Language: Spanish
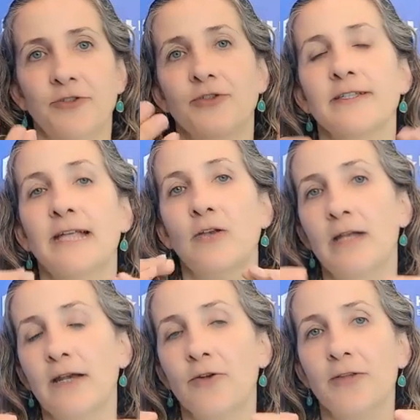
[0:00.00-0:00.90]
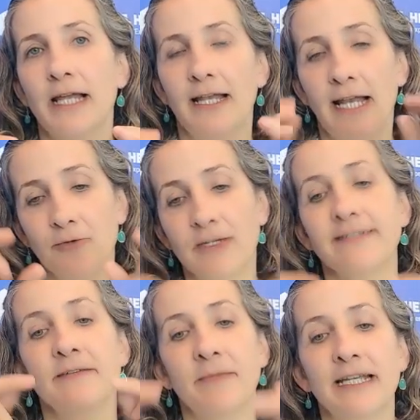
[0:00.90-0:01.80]
Entonces a lo largo de
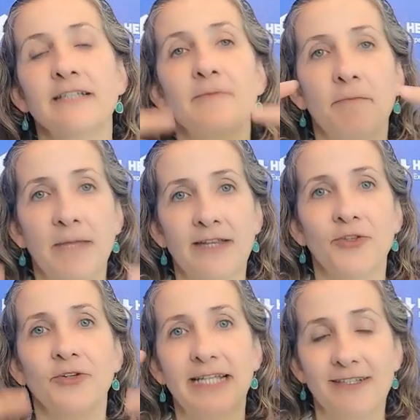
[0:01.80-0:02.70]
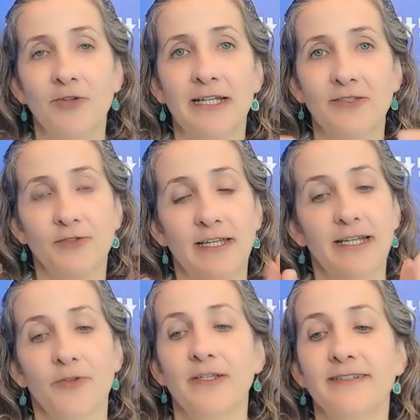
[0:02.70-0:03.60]
algunas semanas van viendo qué es lo que
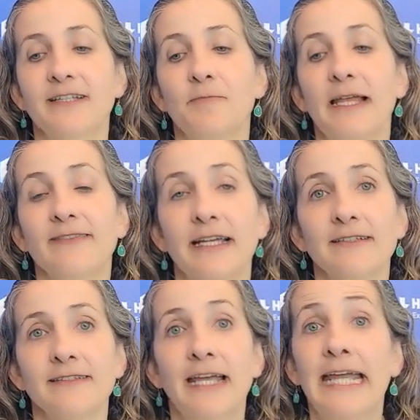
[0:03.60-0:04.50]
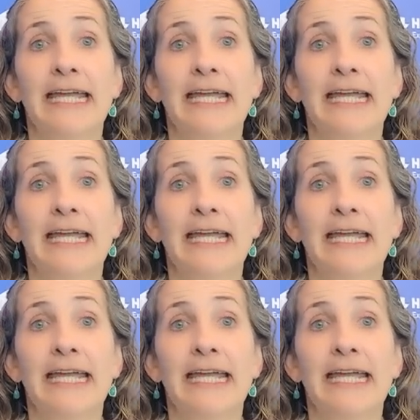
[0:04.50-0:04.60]
sucede con estas plantas